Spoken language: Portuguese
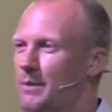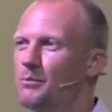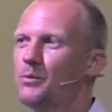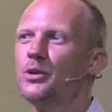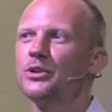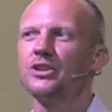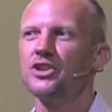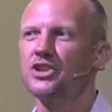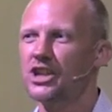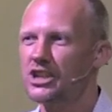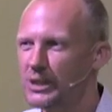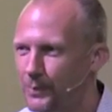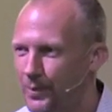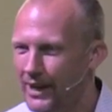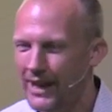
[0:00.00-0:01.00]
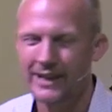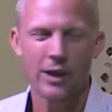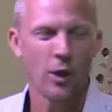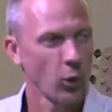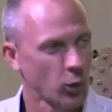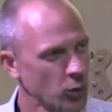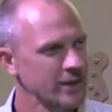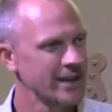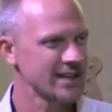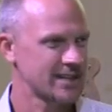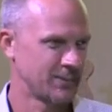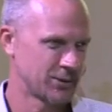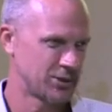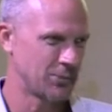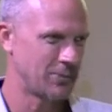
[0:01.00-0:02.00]
que muita gente prega ou conhece
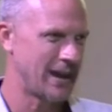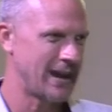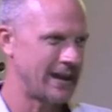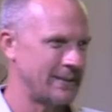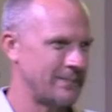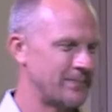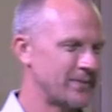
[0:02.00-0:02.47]
muito bem.